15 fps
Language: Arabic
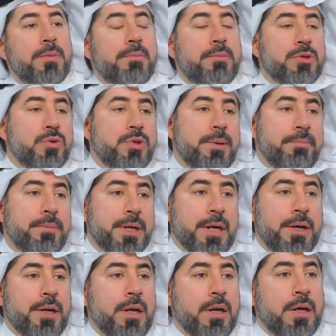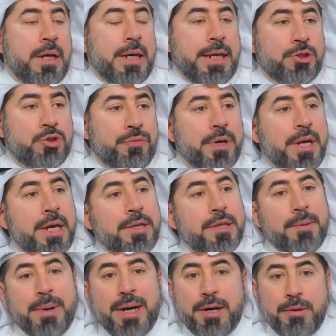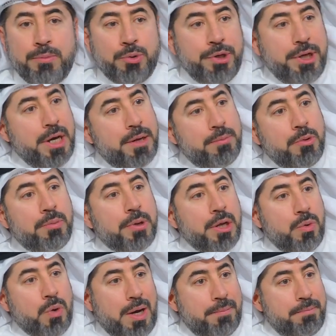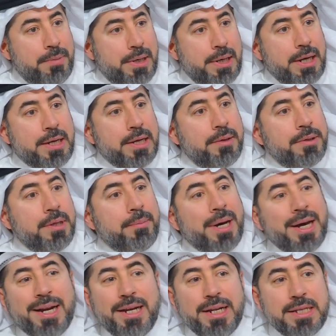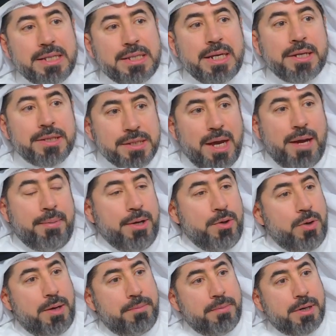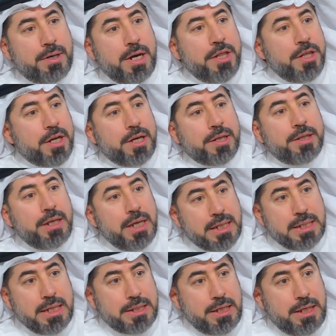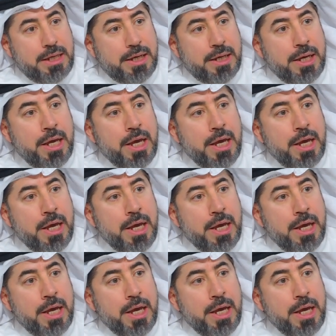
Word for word: لما تدمر ان الله يعني شوف دمار البنيان ممكن يعمر لكن دمار الانسان صعب ان يعمر هذه قضيه اساسيه صحيح.